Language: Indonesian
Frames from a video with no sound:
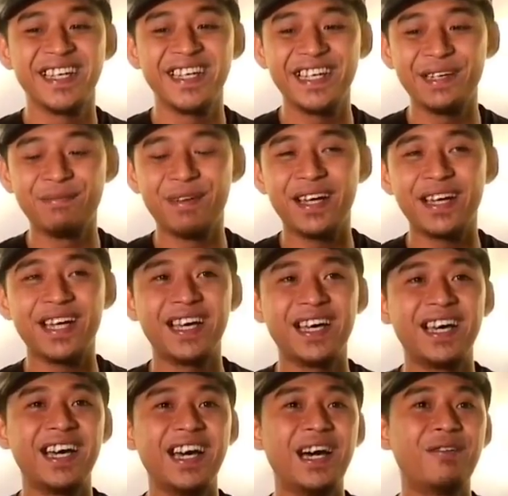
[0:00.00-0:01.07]
ini
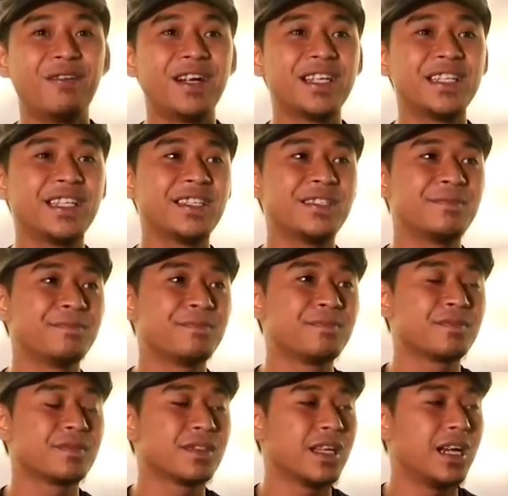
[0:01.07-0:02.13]
gimana awalnya
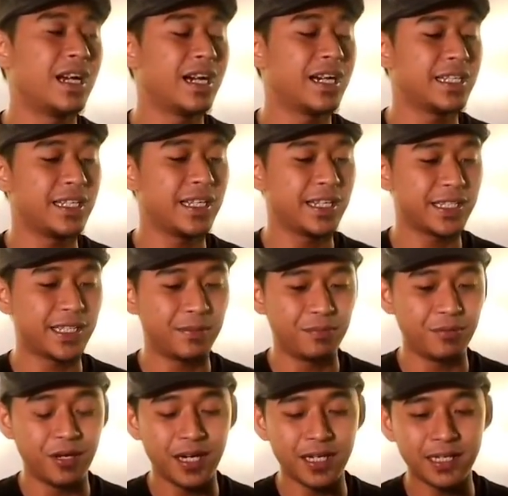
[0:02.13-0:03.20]
akhirnya kita
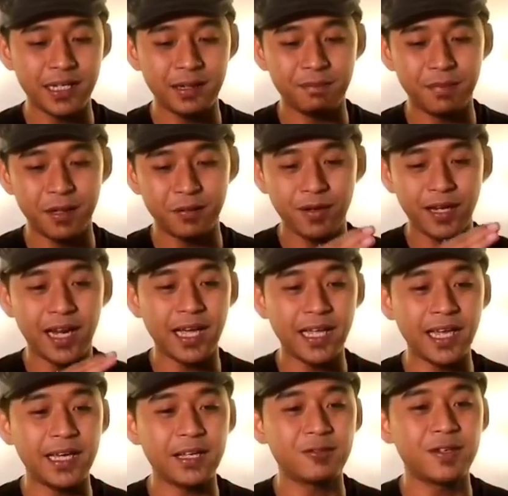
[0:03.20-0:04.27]
buatin per
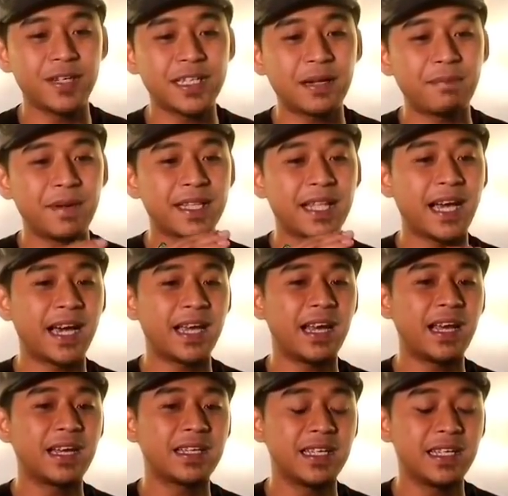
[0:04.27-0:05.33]
wilayah itu kita
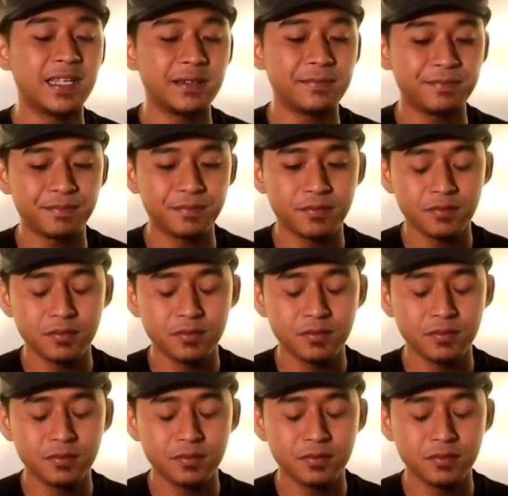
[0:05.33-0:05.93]
petakan lagi